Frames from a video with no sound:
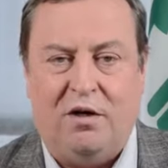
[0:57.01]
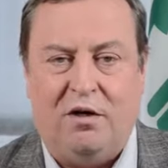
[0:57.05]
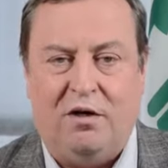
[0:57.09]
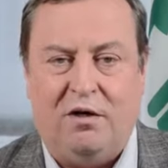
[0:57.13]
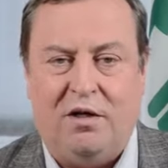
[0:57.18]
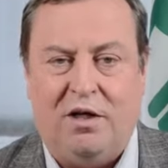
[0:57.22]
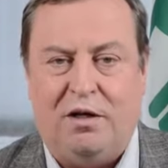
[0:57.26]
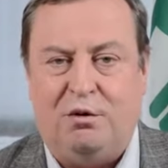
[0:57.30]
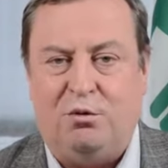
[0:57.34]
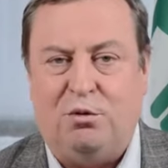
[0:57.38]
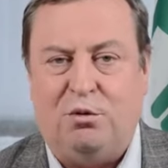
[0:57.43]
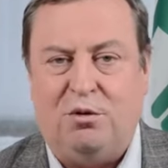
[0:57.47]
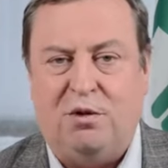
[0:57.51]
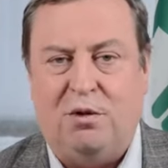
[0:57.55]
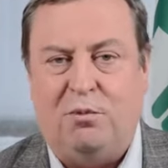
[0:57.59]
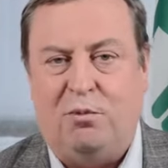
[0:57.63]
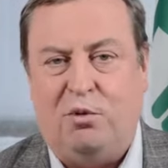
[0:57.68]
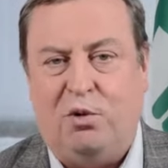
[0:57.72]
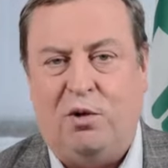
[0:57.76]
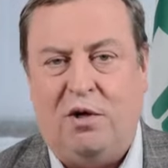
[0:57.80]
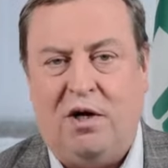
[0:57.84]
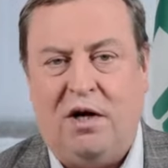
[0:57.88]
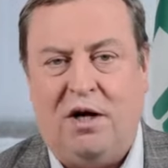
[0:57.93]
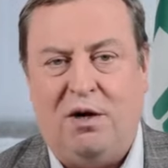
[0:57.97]
Я тут не
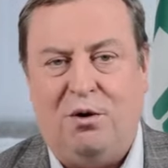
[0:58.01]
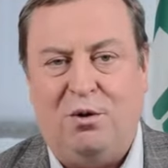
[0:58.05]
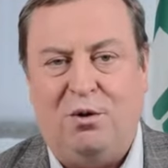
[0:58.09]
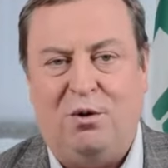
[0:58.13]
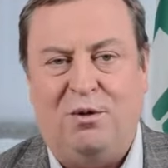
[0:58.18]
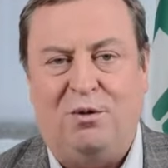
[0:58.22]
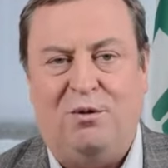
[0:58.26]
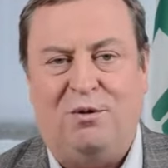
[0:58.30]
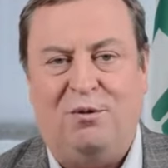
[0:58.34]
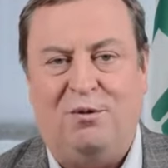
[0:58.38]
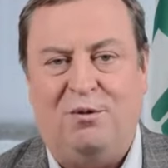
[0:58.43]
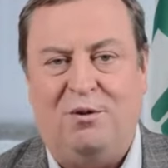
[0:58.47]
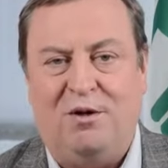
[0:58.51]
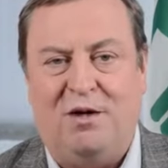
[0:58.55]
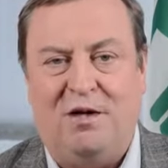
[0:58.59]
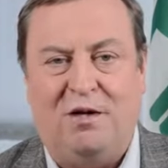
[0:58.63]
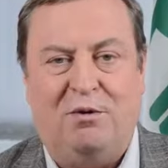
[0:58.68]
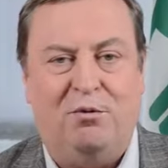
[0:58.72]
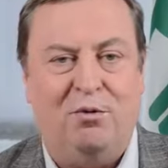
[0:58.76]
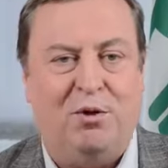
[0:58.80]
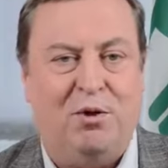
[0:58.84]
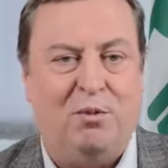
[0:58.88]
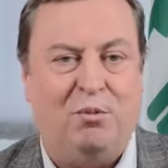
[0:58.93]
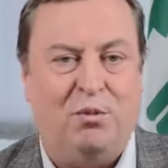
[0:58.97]
пугаю,
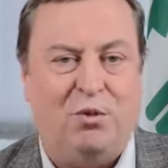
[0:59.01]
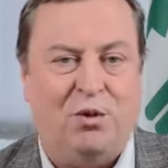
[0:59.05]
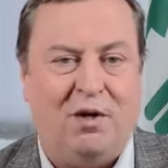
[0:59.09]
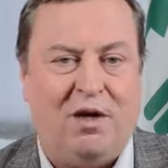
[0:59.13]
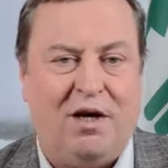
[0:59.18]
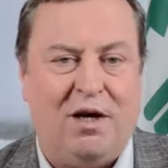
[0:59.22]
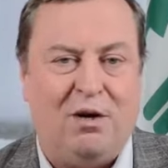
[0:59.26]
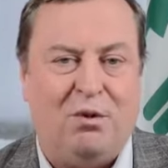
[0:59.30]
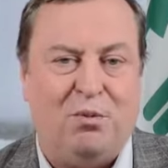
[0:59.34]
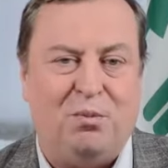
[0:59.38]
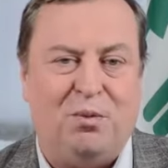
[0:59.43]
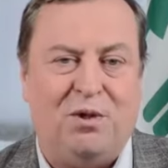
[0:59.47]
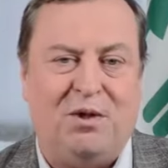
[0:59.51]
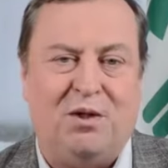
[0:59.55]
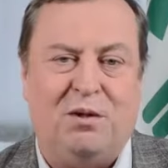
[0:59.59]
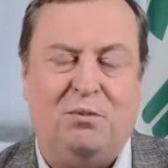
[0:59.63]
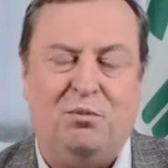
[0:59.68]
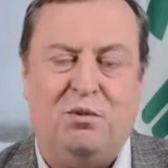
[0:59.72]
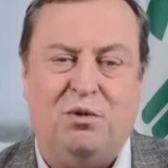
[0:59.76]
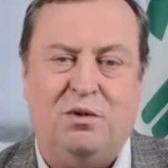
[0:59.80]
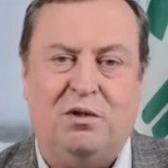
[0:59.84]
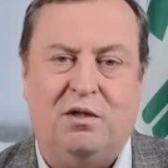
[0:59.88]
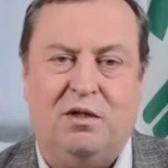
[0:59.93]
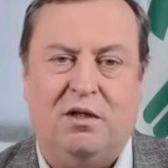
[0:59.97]
никого не пугаю,
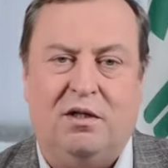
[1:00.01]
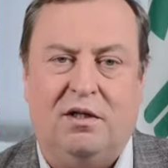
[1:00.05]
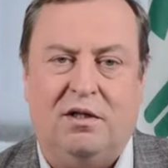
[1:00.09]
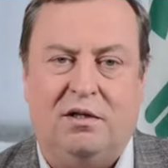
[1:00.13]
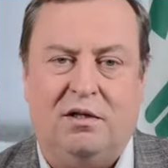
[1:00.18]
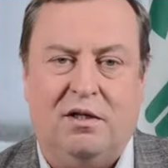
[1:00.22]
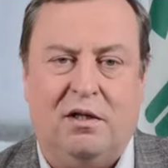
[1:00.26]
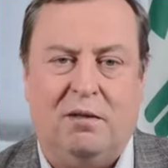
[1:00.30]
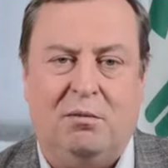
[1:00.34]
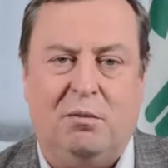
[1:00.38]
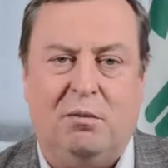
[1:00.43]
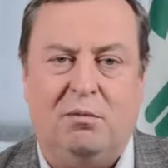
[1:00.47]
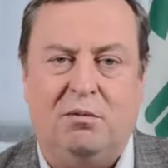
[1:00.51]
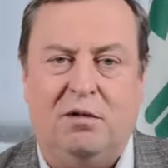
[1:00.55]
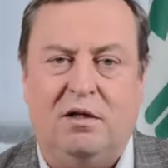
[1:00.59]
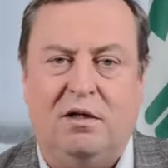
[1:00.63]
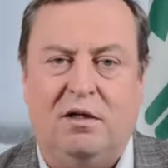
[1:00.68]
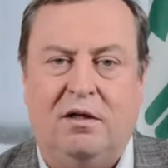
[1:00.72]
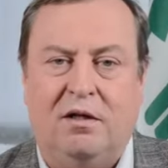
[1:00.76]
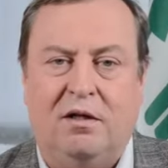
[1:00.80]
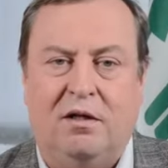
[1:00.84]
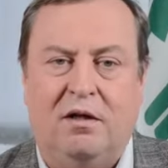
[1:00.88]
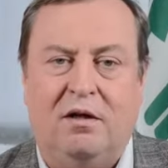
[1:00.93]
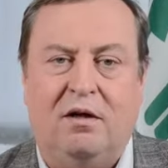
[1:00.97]
потому что на самом
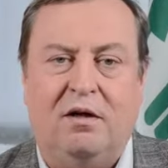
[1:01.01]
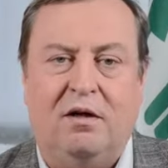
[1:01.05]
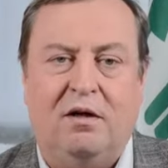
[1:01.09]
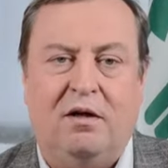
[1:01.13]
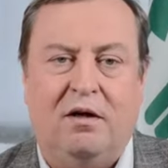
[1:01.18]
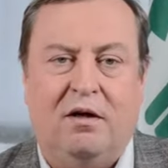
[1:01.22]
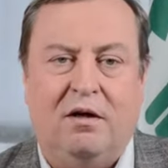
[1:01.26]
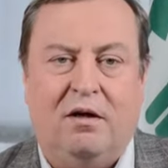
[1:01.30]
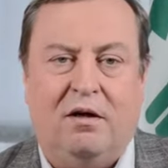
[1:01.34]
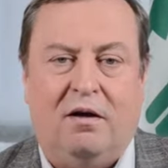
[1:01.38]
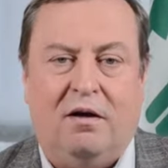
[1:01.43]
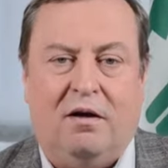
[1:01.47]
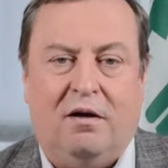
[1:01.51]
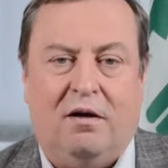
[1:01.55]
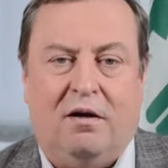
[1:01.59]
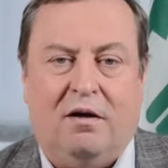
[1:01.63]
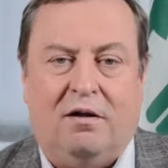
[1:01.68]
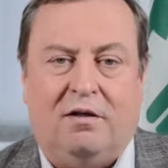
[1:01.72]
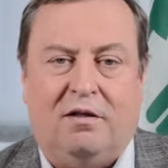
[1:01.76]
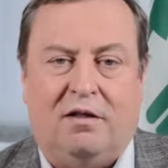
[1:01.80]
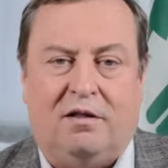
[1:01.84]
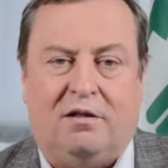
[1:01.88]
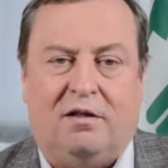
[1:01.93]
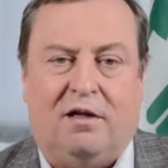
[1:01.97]
деле
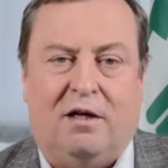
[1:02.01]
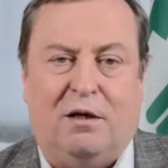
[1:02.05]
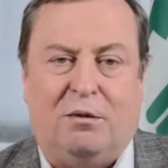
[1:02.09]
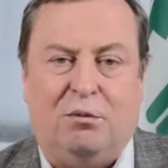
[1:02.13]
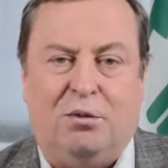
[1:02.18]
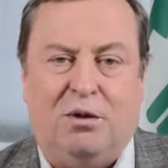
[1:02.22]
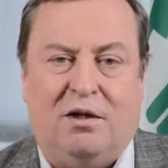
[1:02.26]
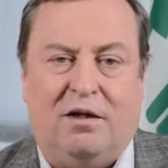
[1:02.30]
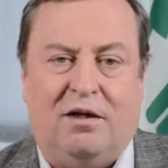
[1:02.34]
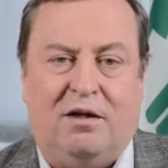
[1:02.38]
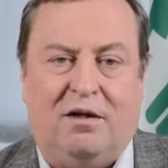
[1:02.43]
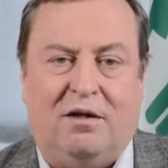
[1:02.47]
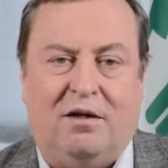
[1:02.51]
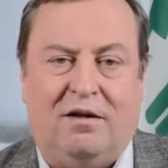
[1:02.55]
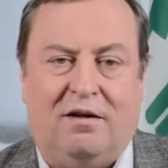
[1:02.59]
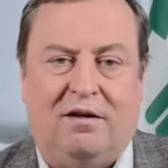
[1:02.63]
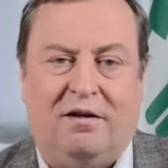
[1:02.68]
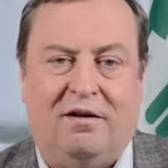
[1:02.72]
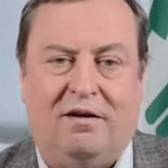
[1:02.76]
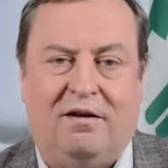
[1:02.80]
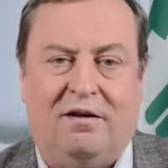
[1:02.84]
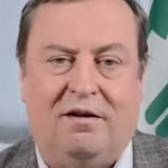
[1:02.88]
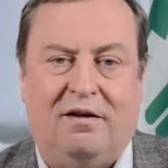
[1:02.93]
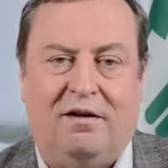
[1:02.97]
на самом деле
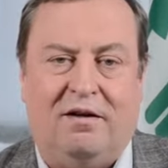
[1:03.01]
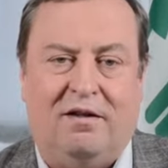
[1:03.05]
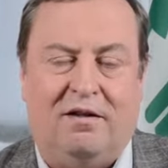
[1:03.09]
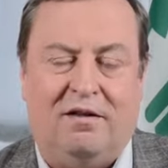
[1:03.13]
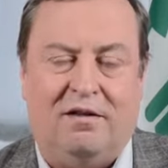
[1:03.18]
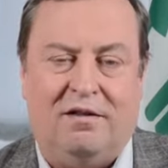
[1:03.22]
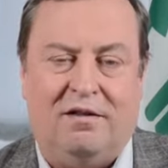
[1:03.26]
э,